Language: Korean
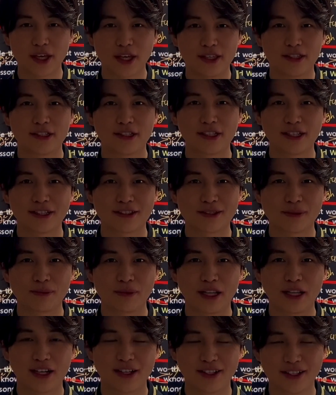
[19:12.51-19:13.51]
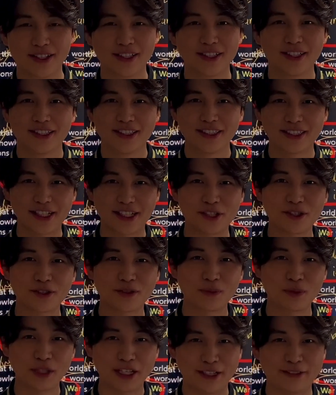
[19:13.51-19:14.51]
해드리겠습니다.
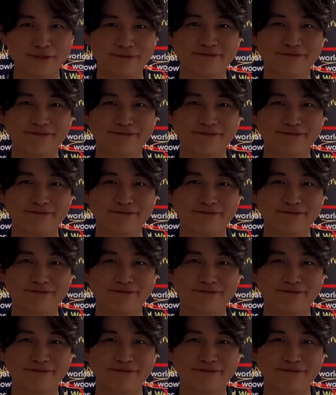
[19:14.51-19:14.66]
이상이었습니다.